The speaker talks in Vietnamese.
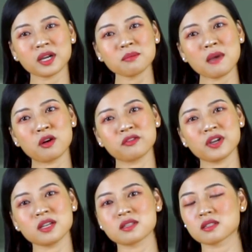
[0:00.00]
cách bảo
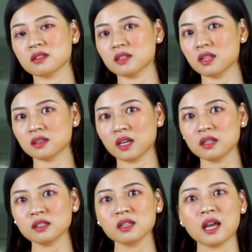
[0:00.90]
vệ sự yên
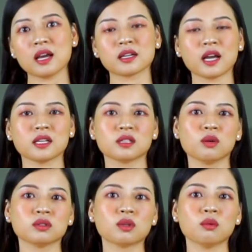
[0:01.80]
tĩnh cảnh
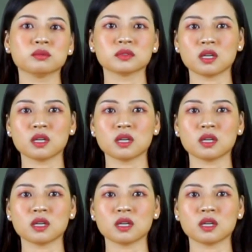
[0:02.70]
khốn cùng